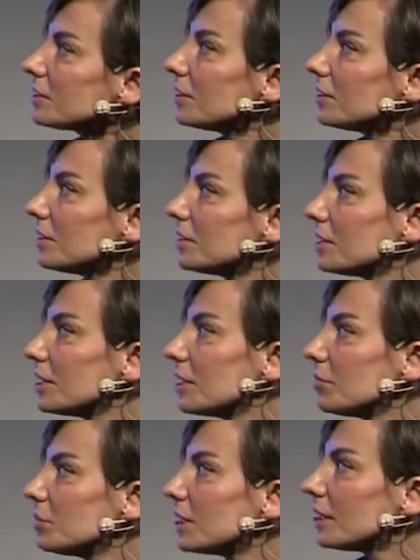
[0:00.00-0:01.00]

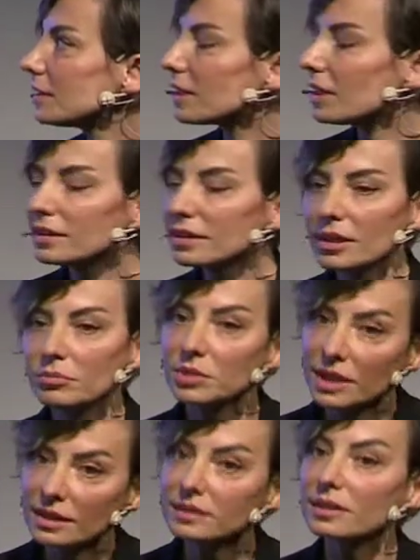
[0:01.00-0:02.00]
stratejiye, bireyselden
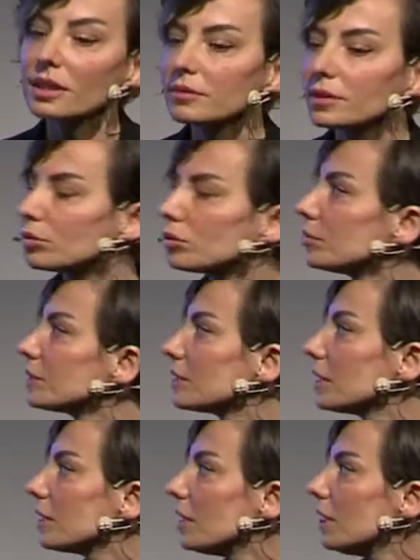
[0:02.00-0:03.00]
bireysel ve
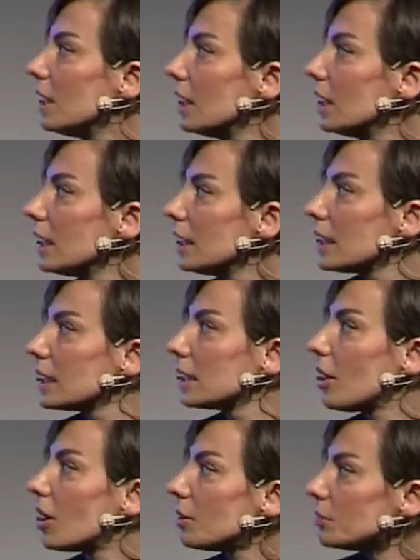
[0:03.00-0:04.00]
kurumsala,
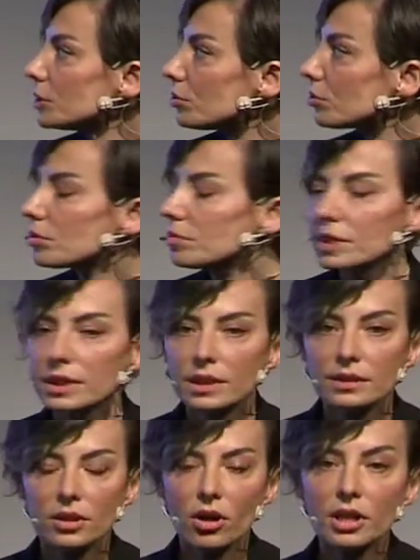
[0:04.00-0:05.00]
karma
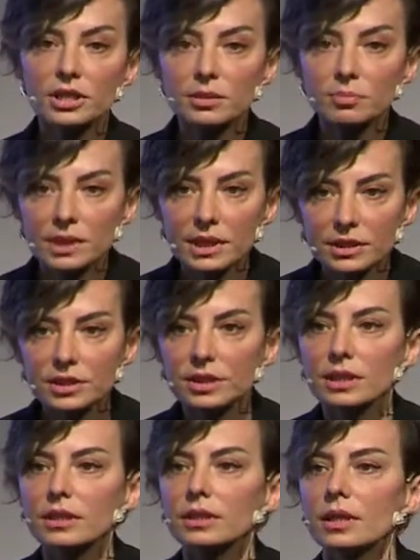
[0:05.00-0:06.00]
çözümlere, daha
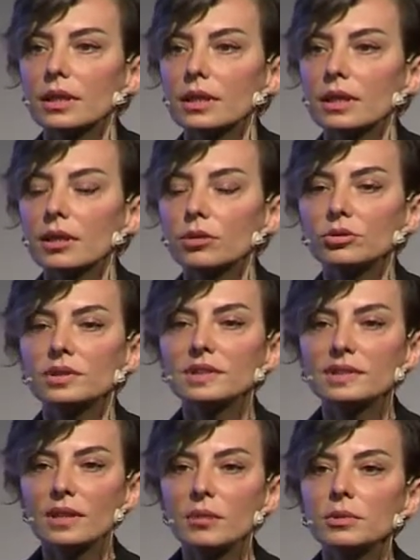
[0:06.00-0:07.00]
işbirlikçi, e,
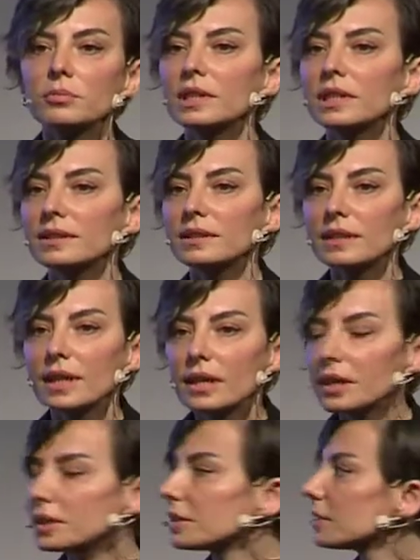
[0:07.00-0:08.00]
ekosistemle birlikte
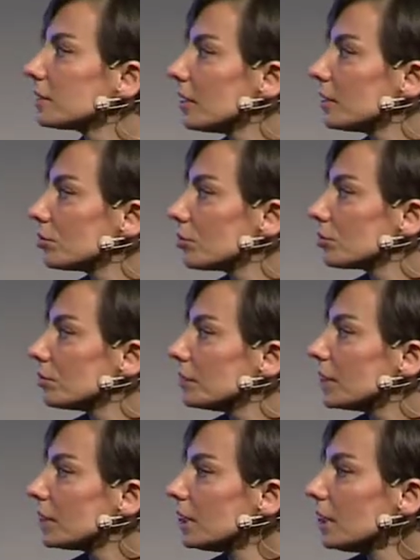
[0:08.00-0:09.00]
değer yaratan
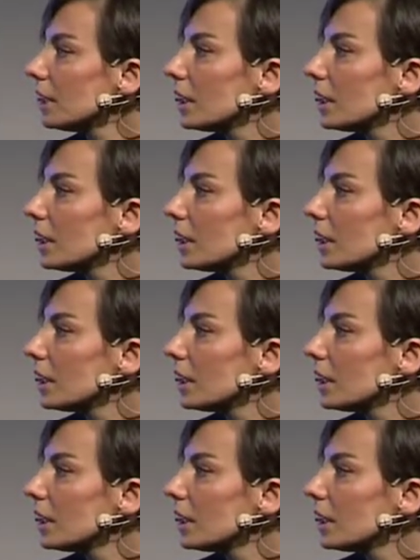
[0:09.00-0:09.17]
çözümlere,